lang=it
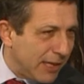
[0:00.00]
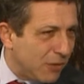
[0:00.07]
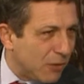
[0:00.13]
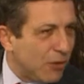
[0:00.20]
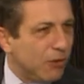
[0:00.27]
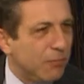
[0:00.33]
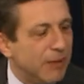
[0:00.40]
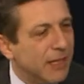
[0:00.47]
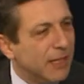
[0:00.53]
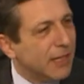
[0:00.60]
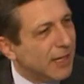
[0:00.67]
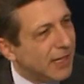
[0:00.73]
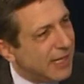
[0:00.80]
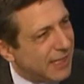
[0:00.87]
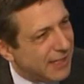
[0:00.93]
Europe,
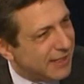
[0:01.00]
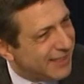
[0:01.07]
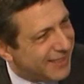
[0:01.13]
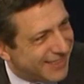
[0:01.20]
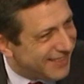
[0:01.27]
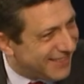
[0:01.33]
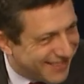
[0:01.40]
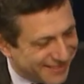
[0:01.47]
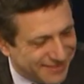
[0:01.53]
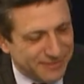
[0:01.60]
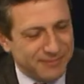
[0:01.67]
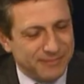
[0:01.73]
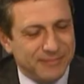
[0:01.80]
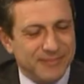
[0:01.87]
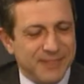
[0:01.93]
e eh,
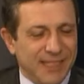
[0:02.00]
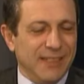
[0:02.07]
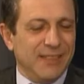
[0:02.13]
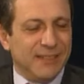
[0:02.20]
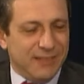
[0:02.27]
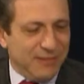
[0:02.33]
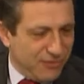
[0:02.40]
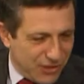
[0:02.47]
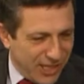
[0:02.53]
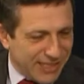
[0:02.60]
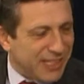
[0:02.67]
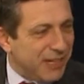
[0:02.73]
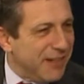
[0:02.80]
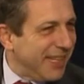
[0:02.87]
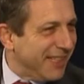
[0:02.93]

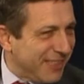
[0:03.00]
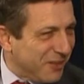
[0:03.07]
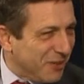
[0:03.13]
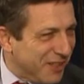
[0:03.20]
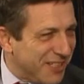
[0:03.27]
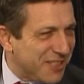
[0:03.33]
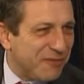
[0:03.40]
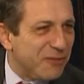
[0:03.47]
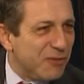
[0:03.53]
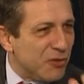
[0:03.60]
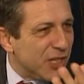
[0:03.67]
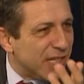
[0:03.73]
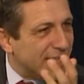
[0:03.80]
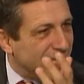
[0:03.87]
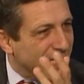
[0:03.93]
certamente non le
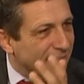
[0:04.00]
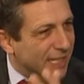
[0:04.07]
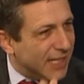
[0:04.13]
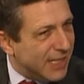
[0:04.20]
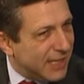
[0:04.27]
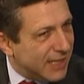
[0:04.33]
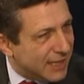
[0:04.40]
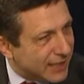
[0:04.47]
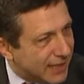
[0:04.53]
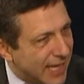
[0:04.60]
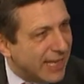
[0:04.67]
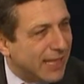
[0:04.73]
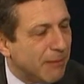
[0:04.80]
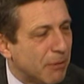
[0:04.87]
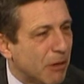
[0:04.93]
sfugge che eh,
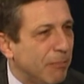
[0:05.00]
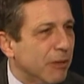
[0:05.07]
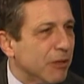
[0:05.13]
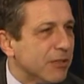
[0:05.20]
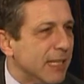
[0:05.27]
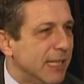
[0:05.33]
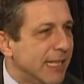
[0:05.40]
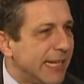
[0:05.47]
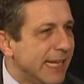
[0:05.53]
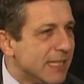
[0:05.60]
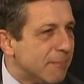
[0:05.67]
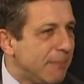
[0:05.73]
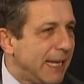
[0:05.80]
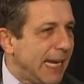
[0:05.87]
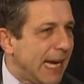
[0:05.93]
nella eh. proposta de
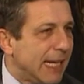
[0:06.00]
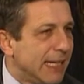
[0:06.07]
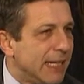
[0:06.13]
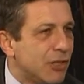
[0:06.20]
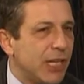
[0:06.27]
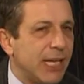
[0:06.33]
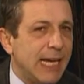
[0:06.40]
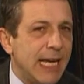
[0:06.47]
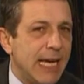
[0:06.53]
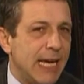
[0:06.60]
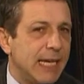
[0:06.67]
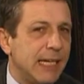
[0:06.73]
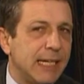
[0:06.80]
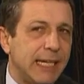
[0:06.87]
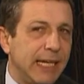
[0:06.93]
Gasperiana c'era
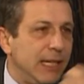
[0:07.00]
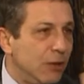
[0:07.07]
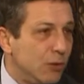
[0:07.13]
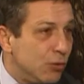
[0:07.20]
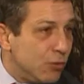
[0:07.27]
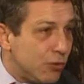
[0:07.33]
anche in